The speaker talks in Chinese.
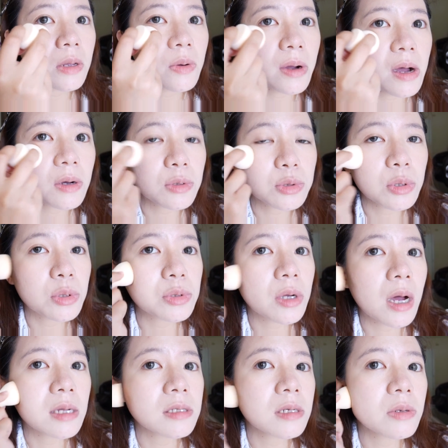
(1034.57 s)
因为我刚刚有说，我觉
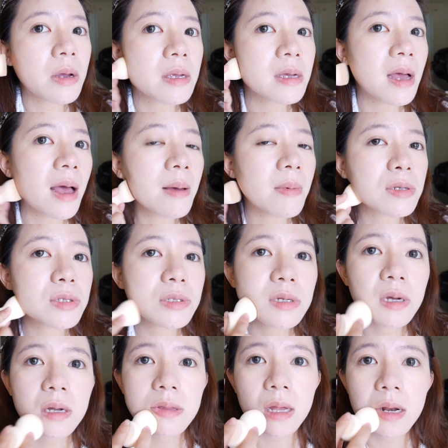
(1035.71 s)
得它这一款应该还蛮适
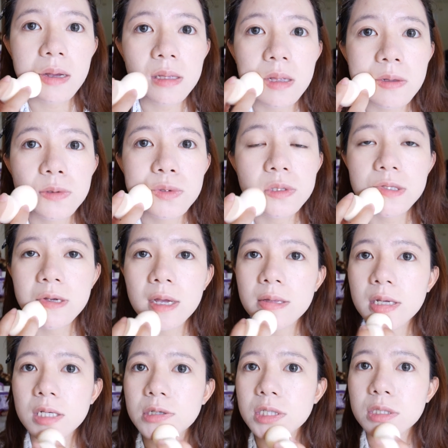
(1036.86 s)
合拿来当做夏
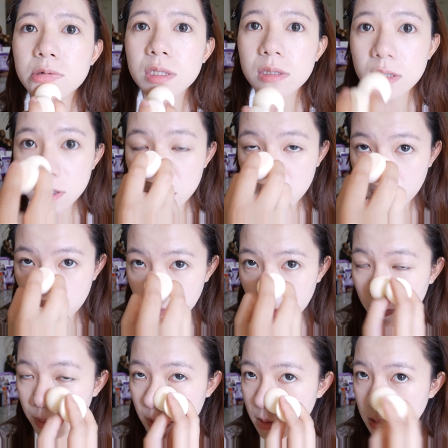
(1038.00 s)
天使用的气垫粉饼